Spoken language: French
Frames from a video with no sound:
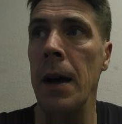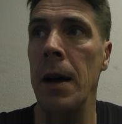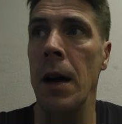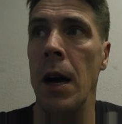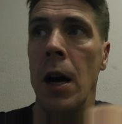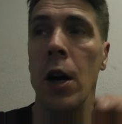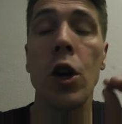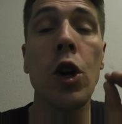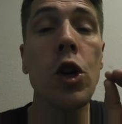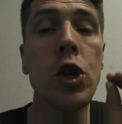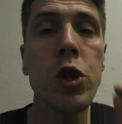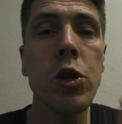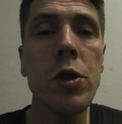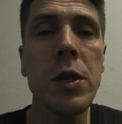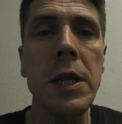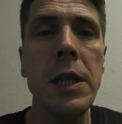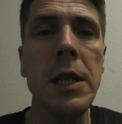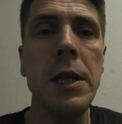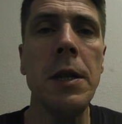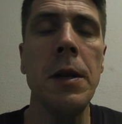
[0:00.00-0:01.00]
Alors quand je
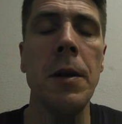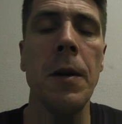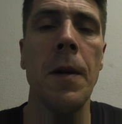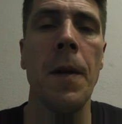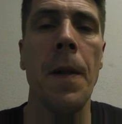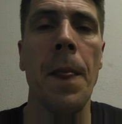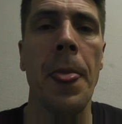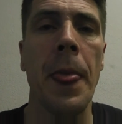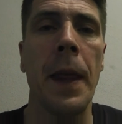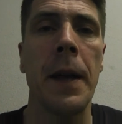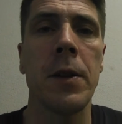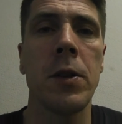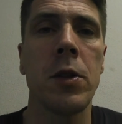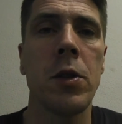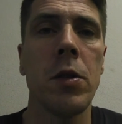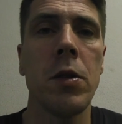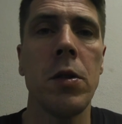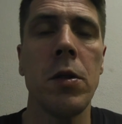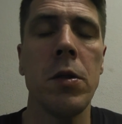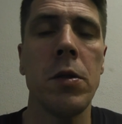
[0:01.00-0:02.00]
dis
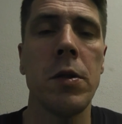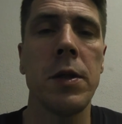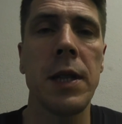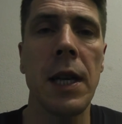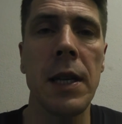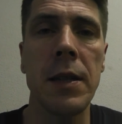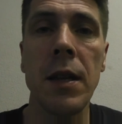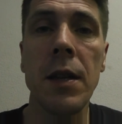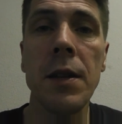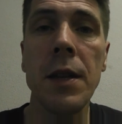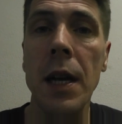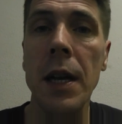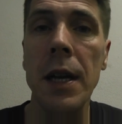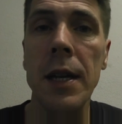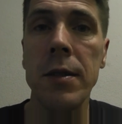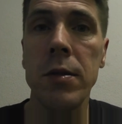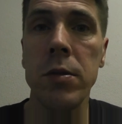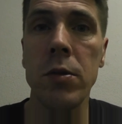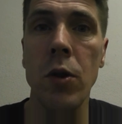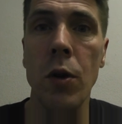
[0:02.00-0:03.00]
que certaines nanas
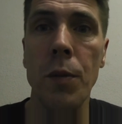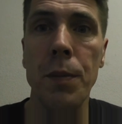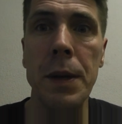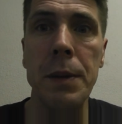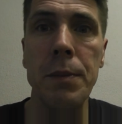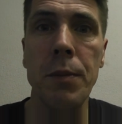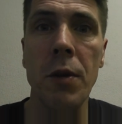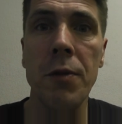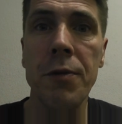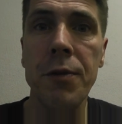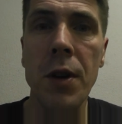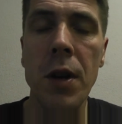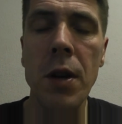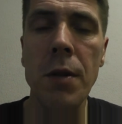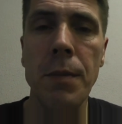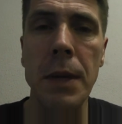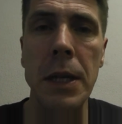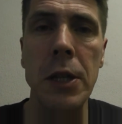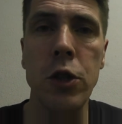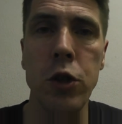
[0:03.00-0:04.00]
sont complètement folles,
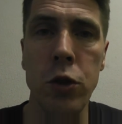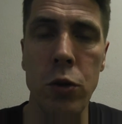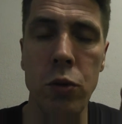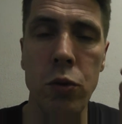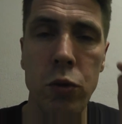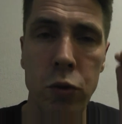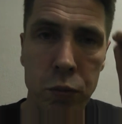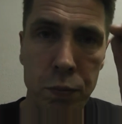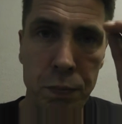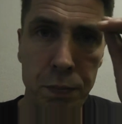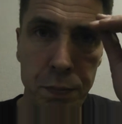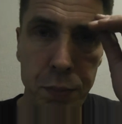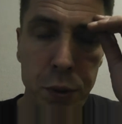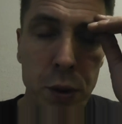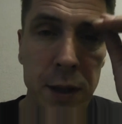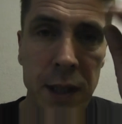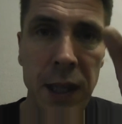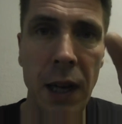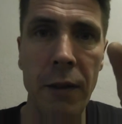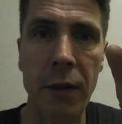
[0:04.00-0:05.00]
mais je, plus
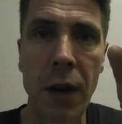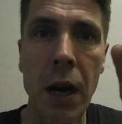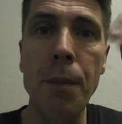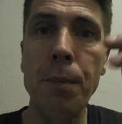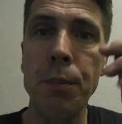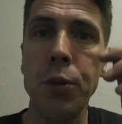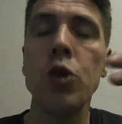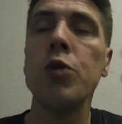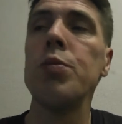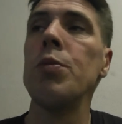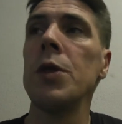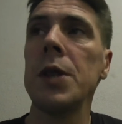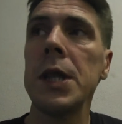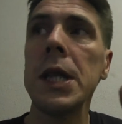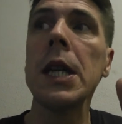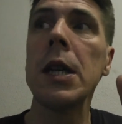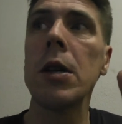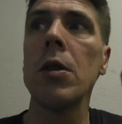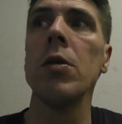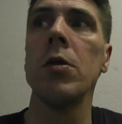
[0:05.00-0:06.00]
ça va, plus je me
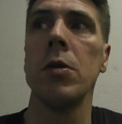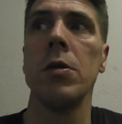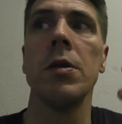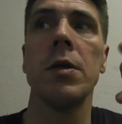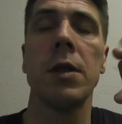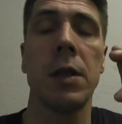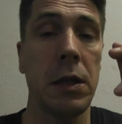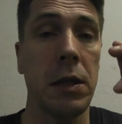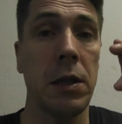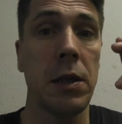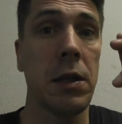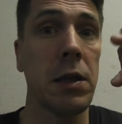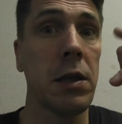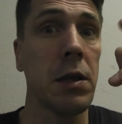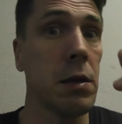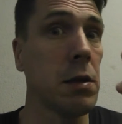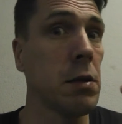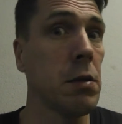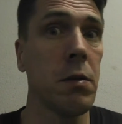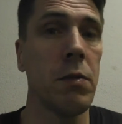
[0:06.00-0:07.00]
dis que
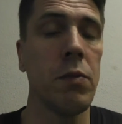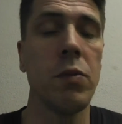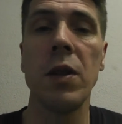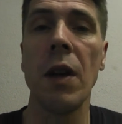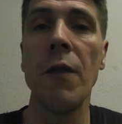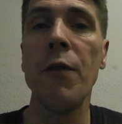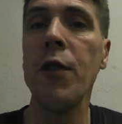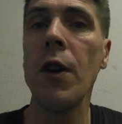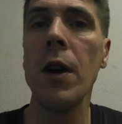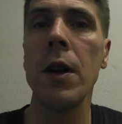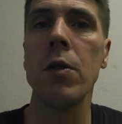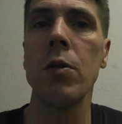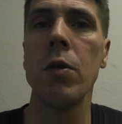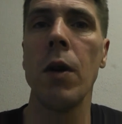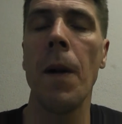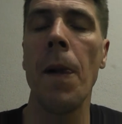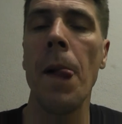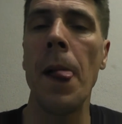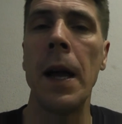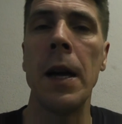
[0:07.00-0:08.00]
vous êtes folle,
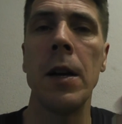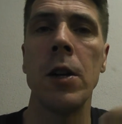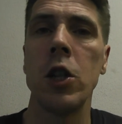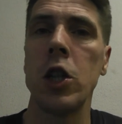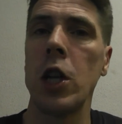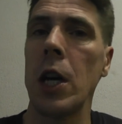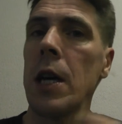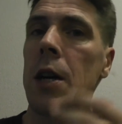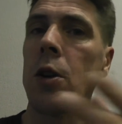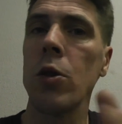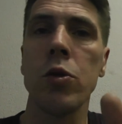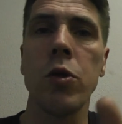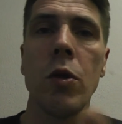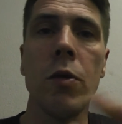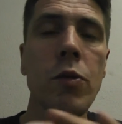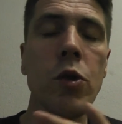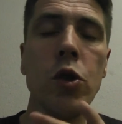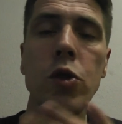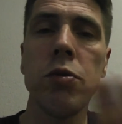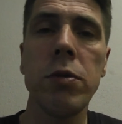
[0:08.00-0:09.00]
quoi. J'ai rien contre
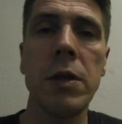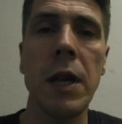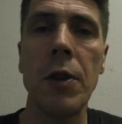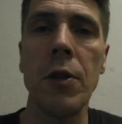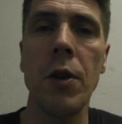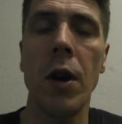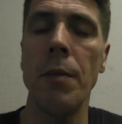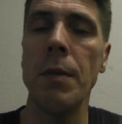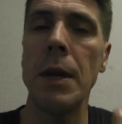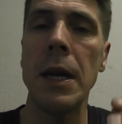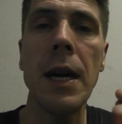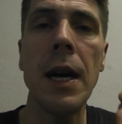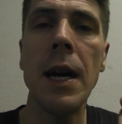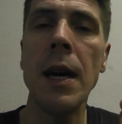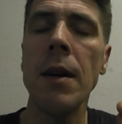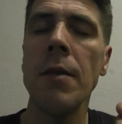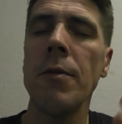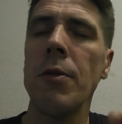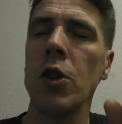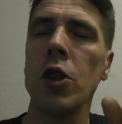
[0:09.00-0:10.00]
vous, je vous adore. Mais
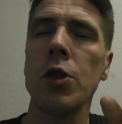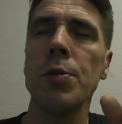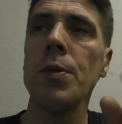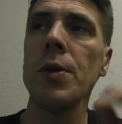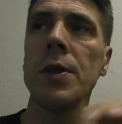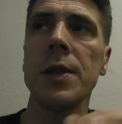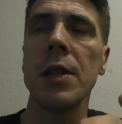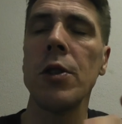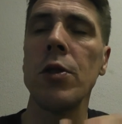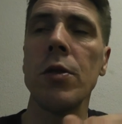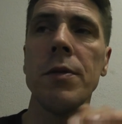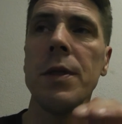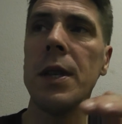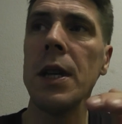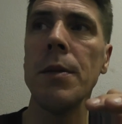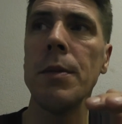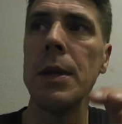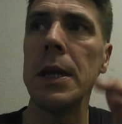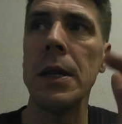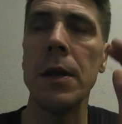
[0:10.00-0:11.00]
là, franchement, ça
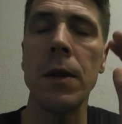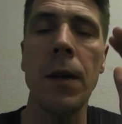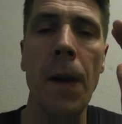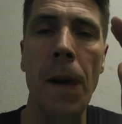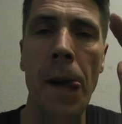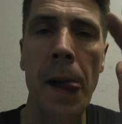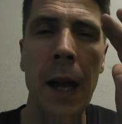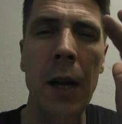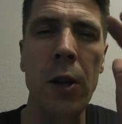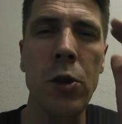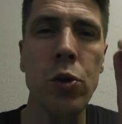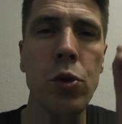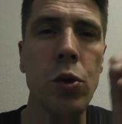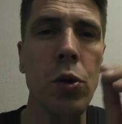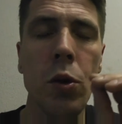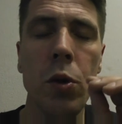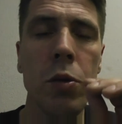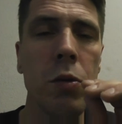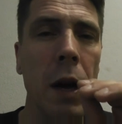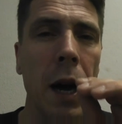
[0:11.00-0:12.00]
devient mais, du,
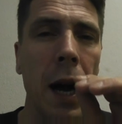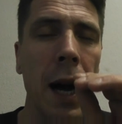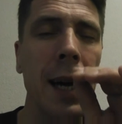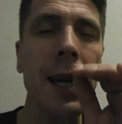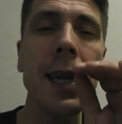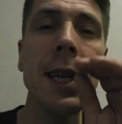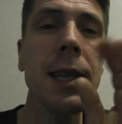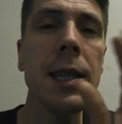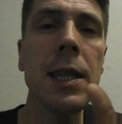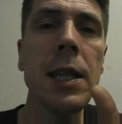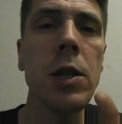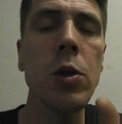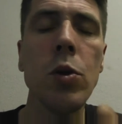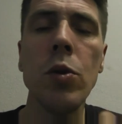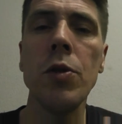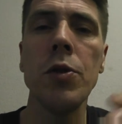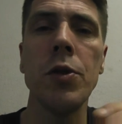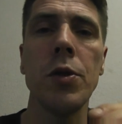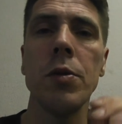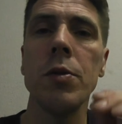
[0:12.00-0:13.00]
un
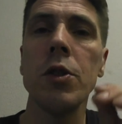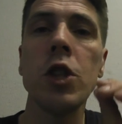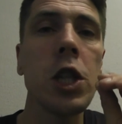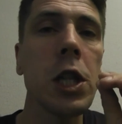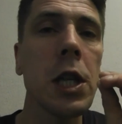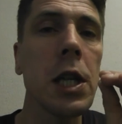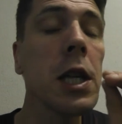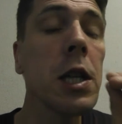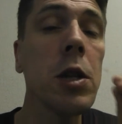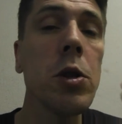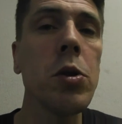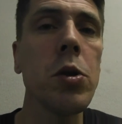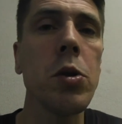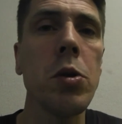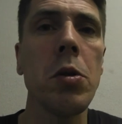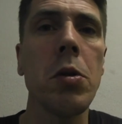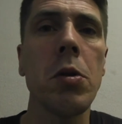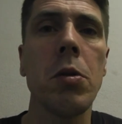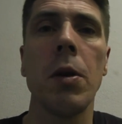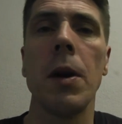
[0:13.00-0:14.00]
ridicule de chez
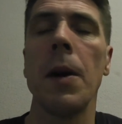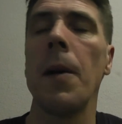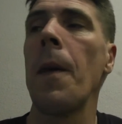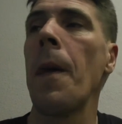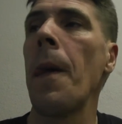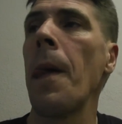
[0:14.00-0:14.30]
ridicule, quoi.